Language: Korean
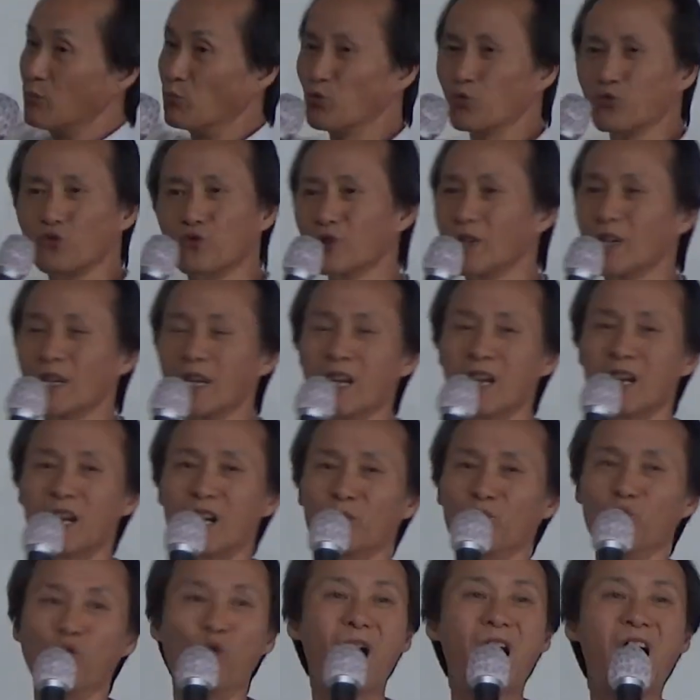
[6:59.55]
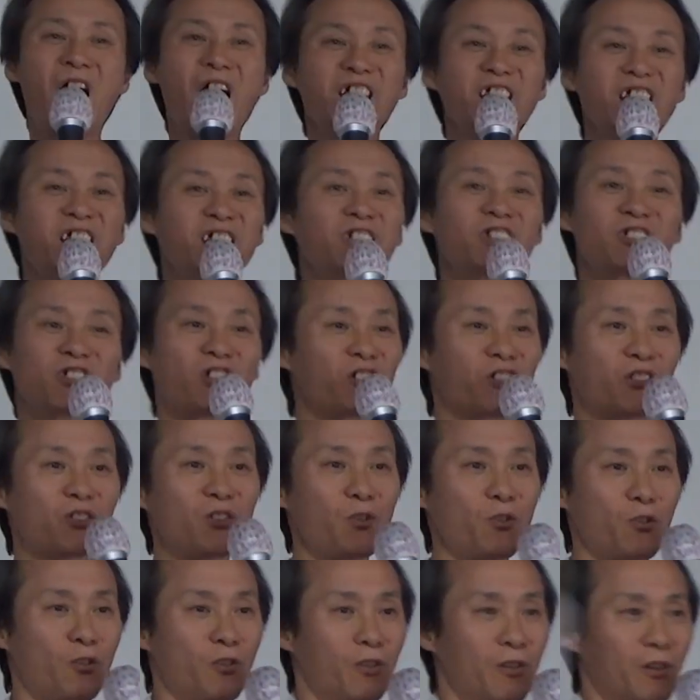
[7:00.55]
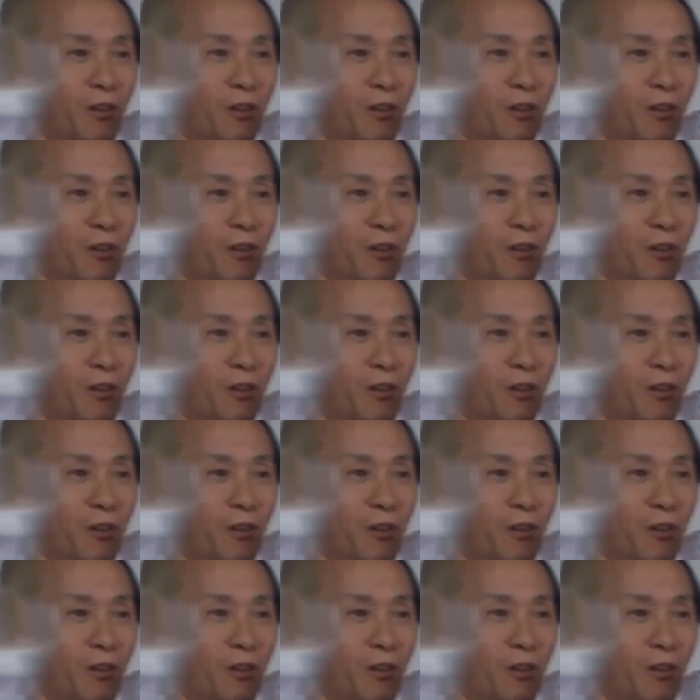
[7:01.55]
무수, 무한히 이어져 있어요.